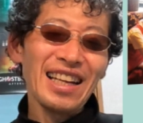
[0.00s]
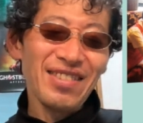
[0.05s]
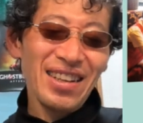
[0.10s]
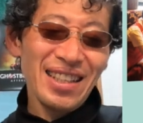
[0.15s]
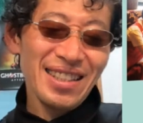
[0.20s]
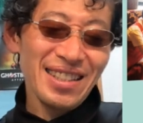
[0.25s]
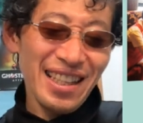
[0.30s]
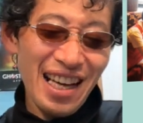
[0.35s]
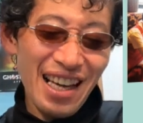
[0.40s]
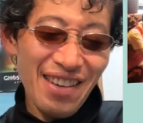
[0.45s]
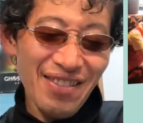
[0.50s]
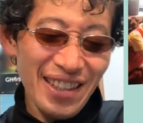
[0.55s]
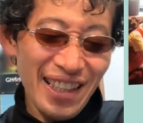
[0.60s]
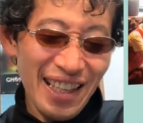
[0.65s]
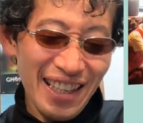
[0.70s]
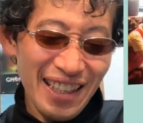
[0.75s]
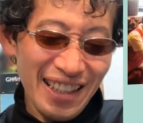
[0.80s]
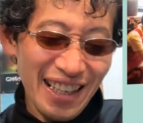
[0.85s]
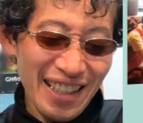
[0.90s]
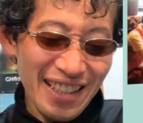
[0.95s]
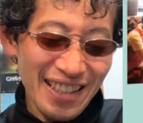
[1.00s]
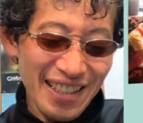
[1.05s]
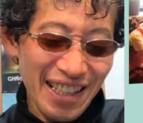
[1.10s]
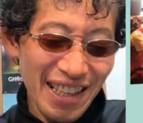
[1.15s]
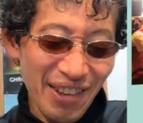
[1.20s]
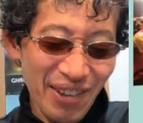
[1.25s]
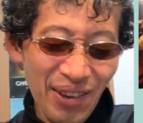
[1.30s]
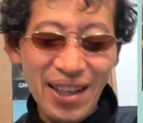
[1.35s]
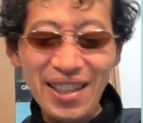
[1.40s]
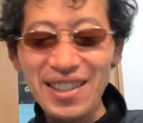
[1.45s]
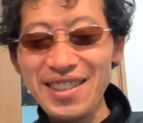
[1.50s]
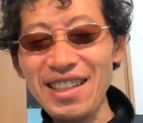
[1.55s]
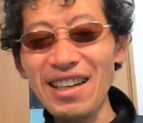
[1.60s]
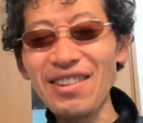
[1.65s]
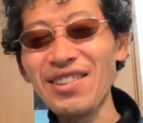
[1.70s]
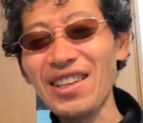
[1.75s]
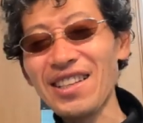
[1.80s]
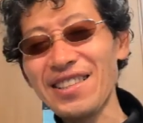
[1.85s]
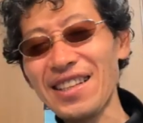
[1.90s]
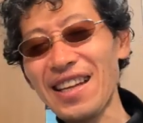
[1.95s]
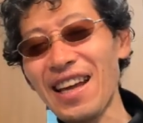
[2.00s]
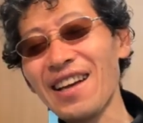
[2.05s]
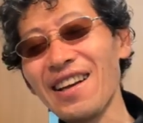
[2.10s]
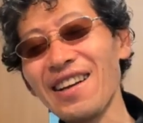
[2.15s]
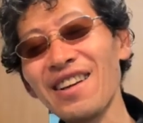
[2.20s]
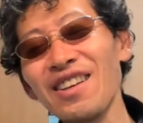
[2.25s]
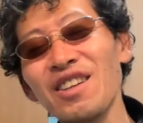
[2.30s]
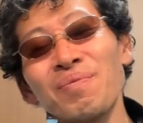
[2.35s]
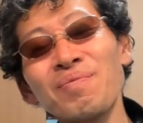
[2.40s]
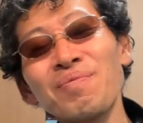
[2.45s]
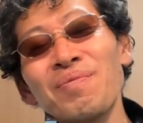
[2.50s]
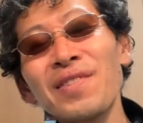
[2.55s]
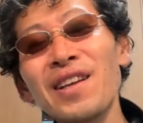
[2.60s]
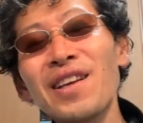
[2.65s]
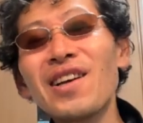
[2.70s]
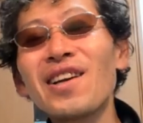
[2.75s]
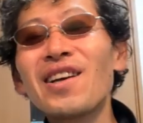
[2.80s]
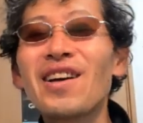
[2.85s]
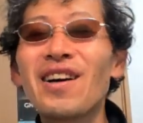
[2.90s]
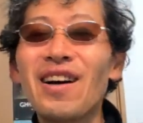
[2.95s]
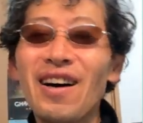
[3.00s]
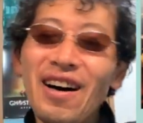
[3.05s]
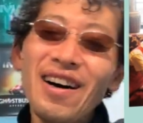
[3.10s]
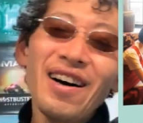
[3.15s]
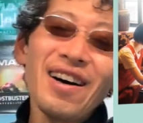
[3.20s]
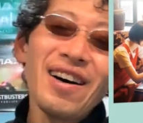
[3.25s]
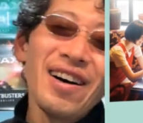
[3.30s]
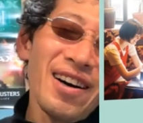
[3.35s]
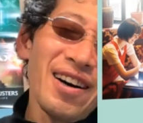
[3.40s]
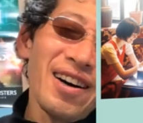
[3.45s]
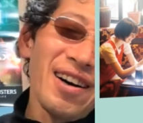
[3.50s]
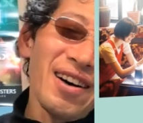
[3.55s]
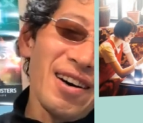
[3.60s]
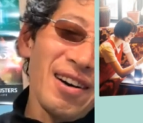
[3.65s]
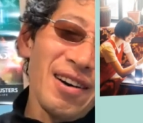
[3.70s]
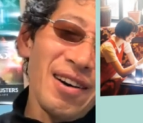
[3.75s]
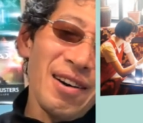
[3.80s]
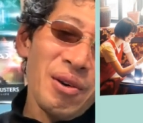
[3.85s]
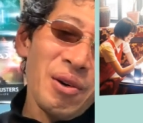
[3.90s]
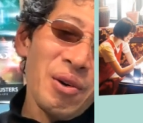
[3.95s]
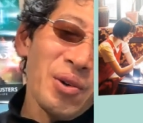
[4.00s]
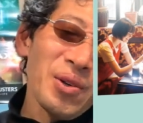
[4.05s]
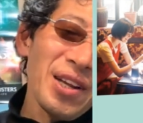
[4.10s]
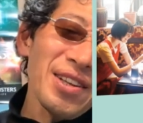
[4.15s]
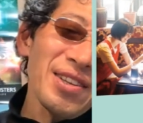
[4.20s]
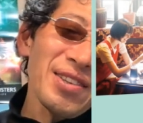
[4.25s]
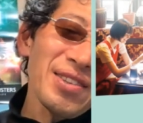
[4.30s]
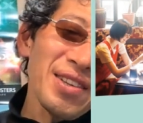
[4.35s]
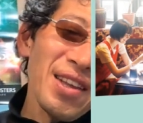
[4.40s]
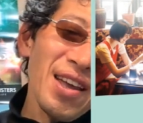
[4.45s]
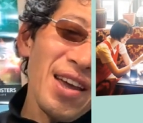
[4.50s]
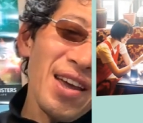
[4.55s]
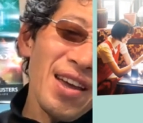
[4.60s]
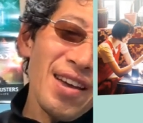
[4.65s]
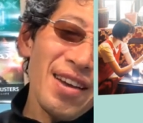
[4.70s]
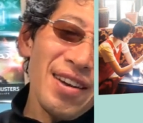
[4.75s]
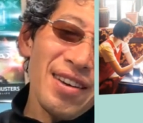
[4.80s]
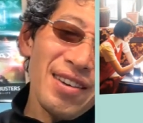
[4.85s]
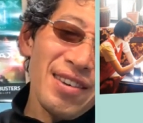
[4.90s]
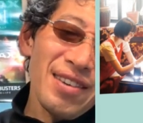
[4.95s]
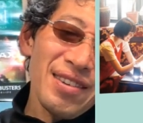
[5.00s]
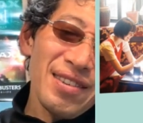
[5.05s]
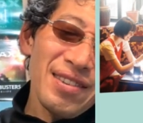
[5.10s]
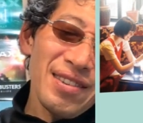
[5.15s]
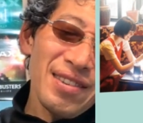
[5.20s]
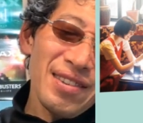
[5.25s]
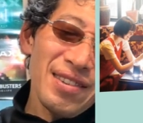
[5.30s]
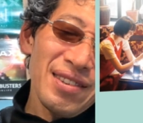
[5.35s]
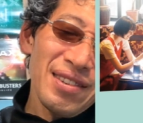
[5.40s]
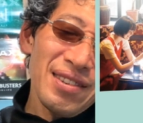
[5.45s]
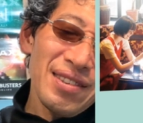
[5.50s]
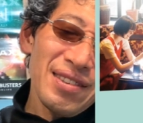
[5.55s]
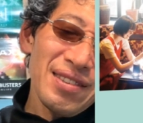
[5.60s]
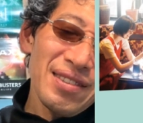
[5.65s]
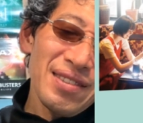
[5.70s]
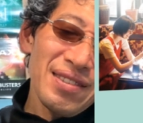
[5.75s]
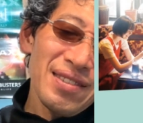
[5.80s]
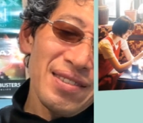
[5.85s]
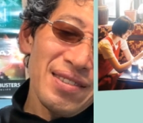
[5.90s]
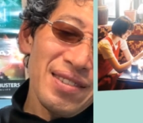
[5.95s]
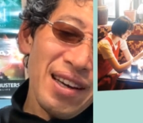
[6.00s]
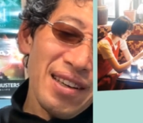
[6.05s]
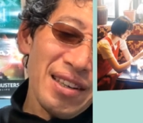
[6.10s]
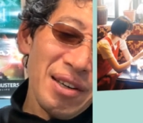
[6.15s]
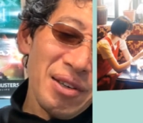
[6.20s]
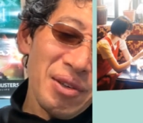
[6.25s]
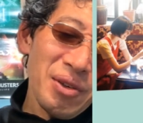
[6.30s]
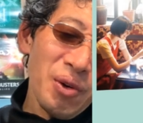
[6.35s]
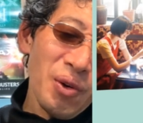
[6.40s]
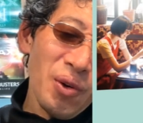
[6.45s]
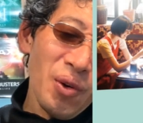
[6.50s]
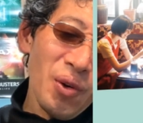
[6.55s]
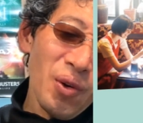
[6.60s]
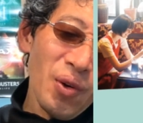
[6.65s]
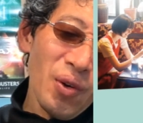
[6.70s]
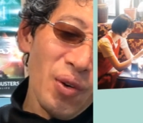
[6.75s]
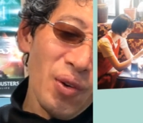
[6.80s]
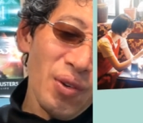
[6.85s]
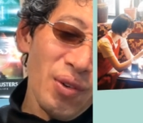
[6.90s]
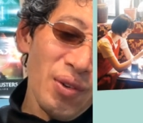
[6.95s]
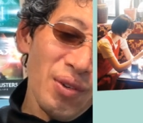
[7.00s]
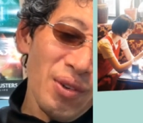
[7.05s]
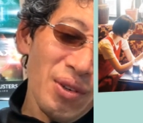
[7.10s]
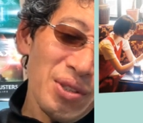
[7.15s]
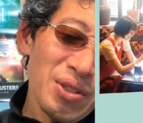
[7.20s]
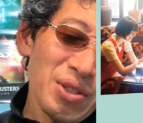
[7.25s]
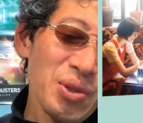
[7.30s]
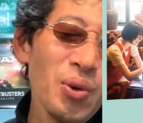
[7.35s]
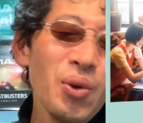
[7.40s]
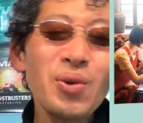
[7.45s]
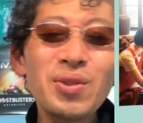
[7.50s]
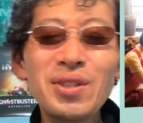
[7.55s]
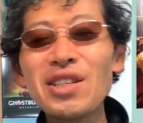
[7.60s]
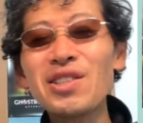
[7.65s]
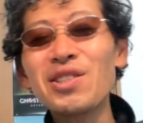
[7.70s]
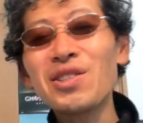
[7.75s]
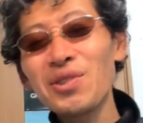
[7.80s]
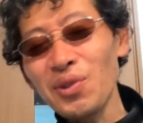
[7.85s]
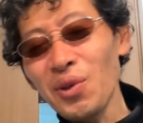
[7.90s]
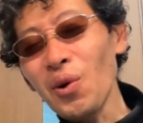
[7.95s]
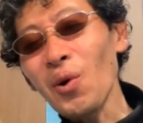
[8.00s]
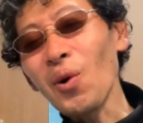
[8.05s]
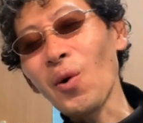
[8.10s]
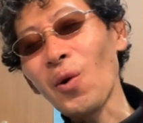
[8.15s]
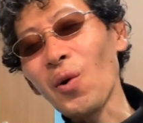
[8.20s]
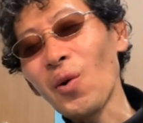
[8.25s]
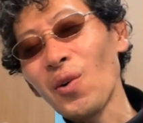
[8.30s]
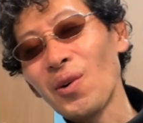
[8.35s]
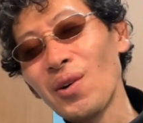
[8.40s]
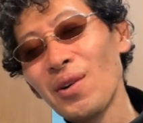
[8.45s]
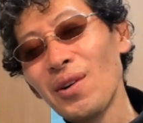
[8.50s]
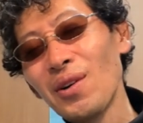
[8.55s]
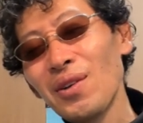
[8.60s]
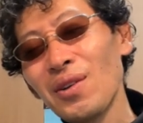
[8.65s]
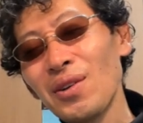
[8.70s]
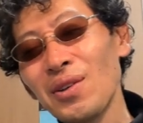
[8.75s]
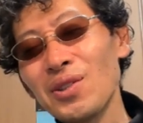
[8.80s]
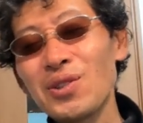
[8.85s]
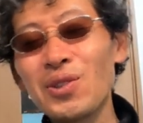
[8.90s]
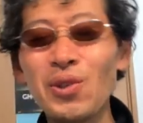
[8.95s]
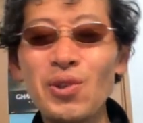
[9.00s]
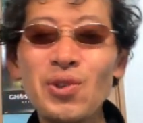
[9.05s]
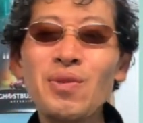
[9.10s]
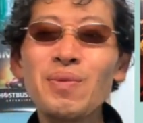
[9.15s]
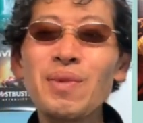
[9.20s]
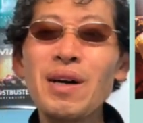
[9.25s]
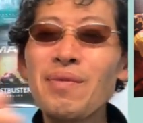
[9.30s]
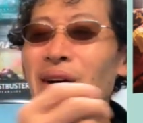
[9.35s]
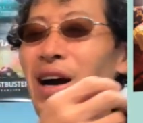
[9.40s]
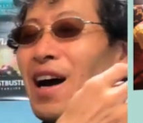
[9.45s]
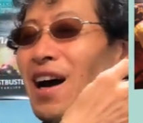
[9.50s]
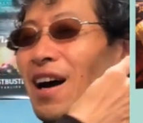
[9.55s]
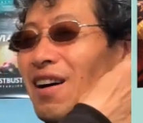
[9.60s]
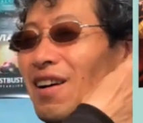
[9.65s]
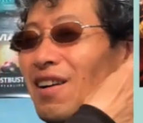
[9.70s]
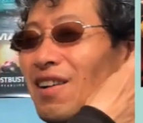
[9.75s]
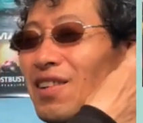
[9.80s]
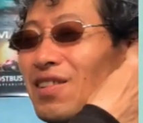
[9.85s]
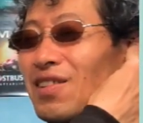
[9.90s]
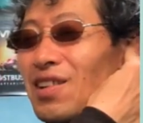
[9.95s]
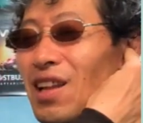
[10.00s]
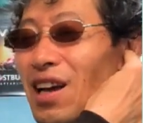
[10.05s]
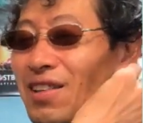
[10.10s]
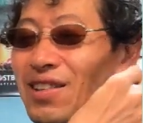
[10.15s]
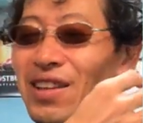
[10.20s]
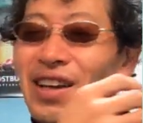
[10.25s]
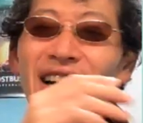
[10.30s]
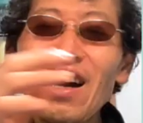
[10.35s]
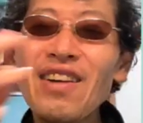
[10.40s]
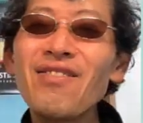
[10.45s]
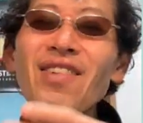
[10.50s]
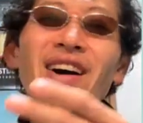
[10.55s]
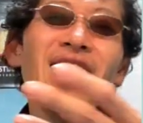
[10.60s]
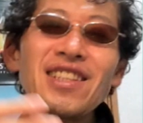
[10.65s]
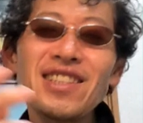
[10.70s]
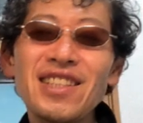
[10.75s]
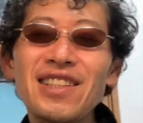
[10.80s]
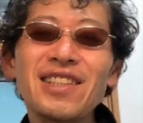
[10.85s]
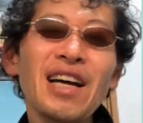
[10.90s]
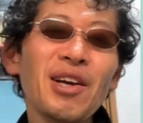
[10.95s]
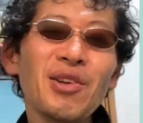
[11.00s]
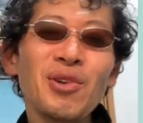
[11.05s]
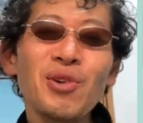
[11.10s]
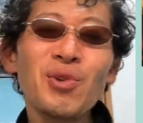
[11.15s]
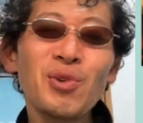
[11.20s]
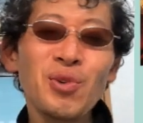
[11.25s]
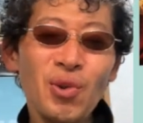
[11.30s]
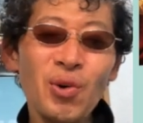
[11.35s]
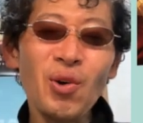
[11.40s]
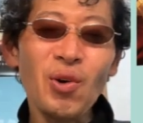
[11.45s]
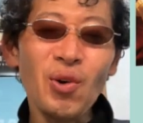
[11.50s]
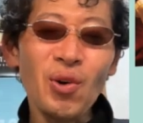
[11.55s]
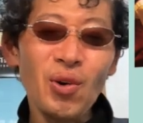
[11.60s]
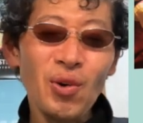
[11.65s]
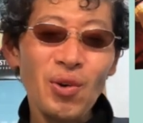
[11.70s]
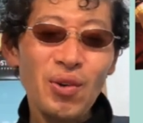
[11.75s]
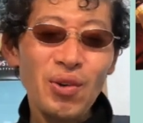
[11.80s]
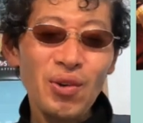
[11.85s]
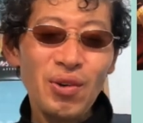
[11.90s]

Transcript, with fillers: りました、みたいな感じで終わっちゃうんですね。ああ、これって、なんかこう、小説をそのまま長回し多様の